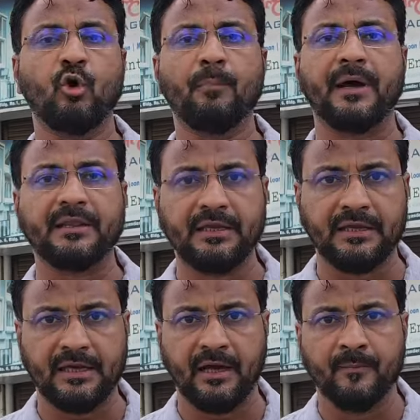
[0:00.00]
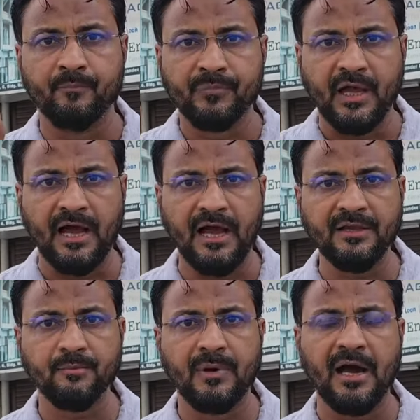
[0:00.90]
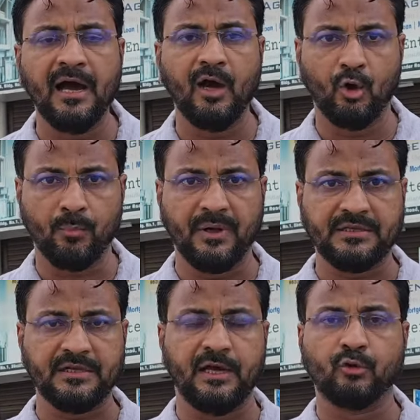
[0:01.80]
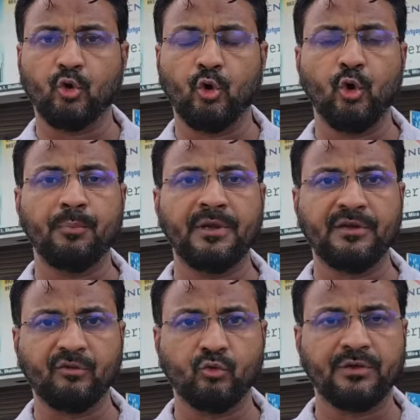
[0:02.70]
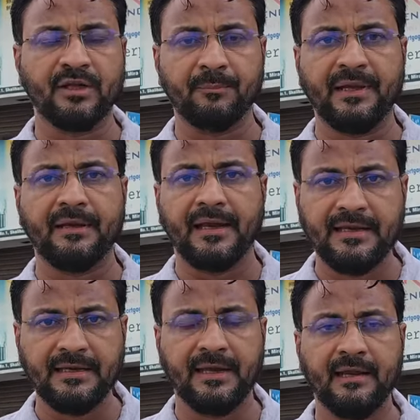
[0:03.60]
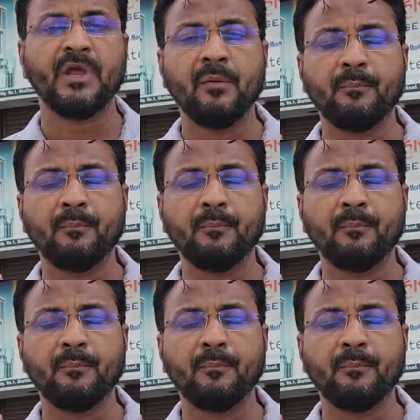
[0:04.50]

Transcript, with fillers: को भर्ती किया आज माँ और बच्चा दोनों भी इस दुनिया में नहीं है